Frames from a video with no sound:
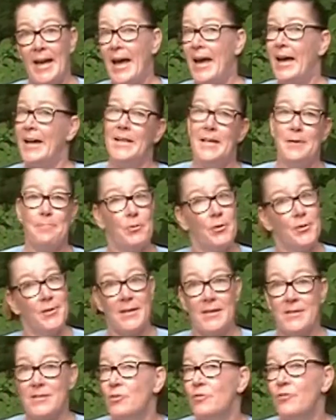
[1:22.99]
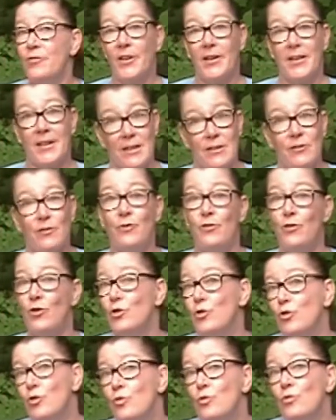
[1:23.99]
allez pas dans une forêt de
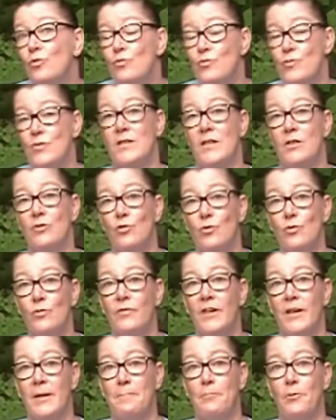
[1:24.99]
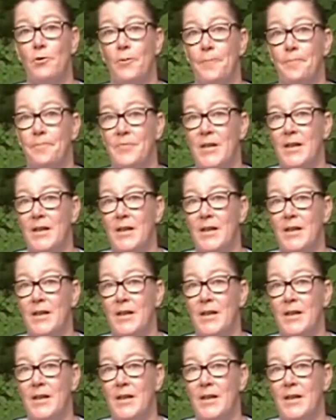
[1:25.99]
feuillus, vous n'en trouverez pas.